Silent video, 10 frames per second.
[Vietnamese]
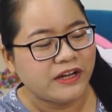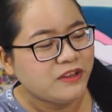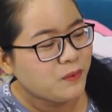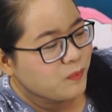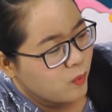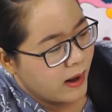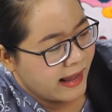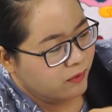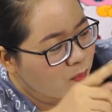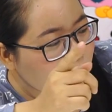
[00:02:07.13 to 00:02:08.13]
cái thùng
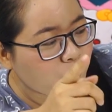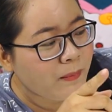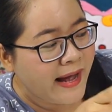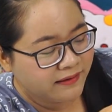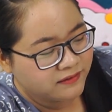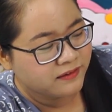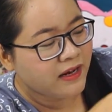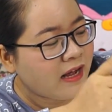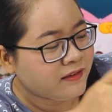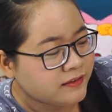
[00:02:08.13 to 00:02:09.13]
quà của một bạn gửi
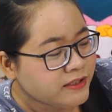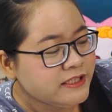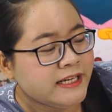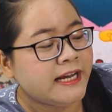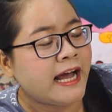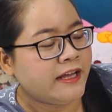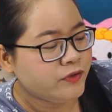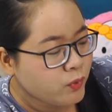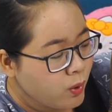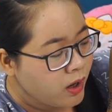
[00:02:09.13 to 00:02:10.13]
là gửi chị cà
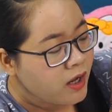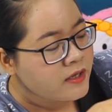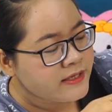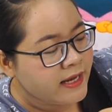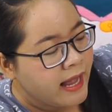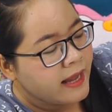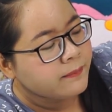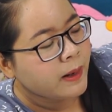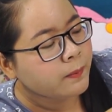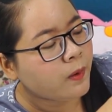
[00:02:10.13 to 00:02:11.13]
chua chị hãy
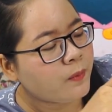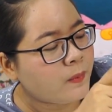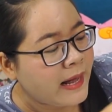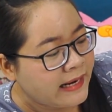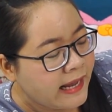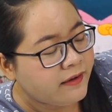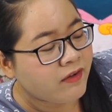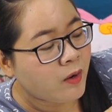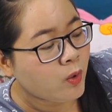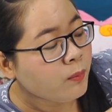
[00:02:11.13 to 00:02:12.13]
bóc hộp quà này
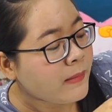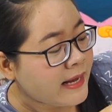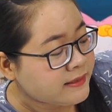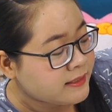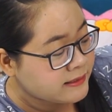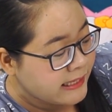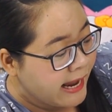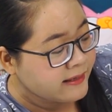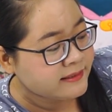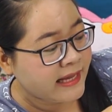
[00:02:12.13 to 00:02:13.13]
vào lúc 3 giờ
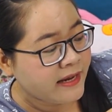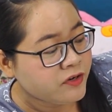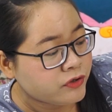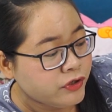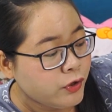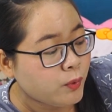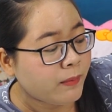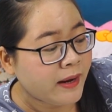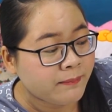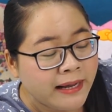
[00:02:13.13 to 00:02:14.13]
sáng sẽ được nhiều
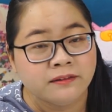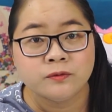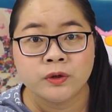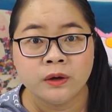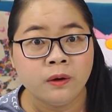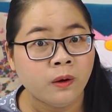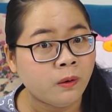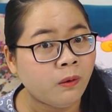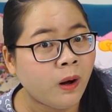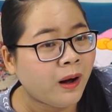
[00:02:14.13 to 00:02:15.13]
may mắn
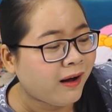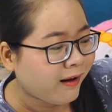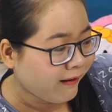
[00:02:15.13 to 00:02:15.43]
wow